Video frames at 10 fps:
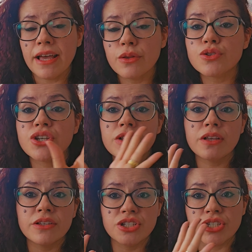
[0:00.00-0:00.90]
do jeito
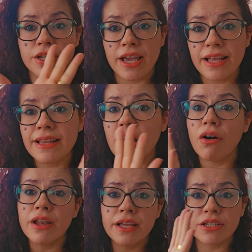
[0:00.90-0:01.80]
que a gente quer, na
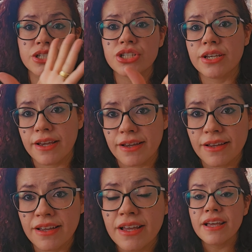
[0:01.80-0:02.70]
hora que a gente quer.
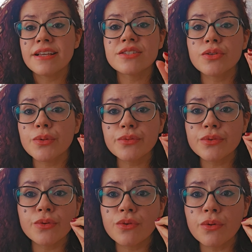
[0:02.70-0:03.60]
Isso não,
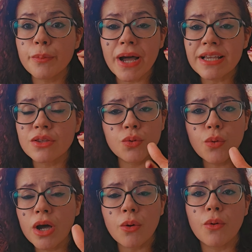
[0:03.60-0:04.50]
não
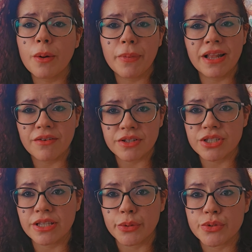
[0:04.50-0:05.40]
compactua com a palavra
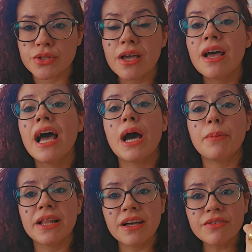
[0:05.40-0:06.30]
de Deus. A
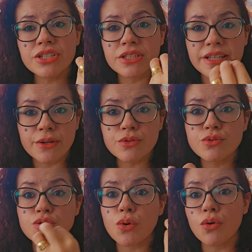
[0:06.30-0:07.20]
palavra de Deus
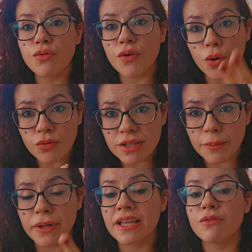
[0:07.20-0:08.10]
nos
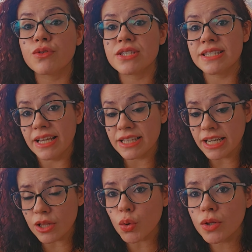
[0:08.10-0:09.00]
confronta para que você entre
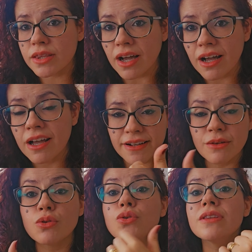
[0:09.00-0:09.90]
em luta.
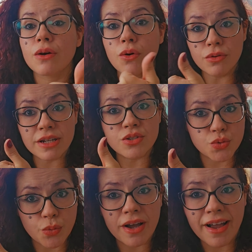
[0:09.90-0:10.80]
Luta contra a
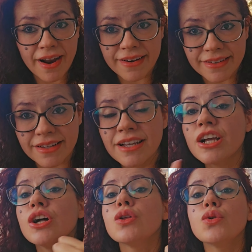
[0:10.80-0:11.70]
sua carne,
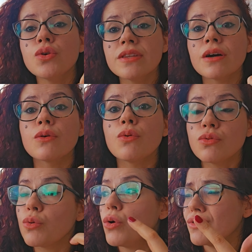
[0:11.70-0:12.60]
luta
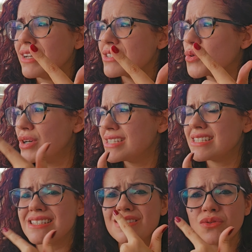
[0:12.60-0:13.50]
contra as
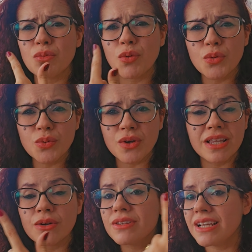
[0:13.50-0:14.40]
coisas do mundo
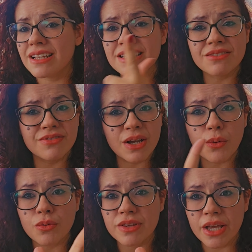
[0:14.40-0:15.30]
que não tem nada a ver
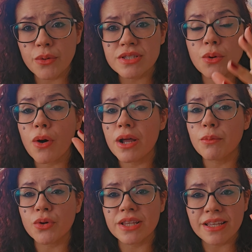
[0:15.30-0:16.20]
com Deus e com a
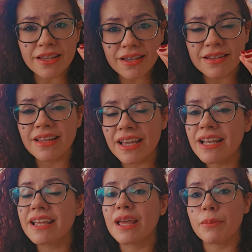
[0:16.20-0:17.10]
harmonia
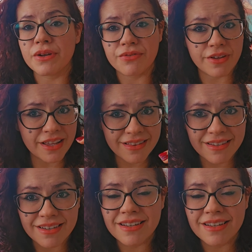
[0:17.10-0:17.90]
dele que é perfeita.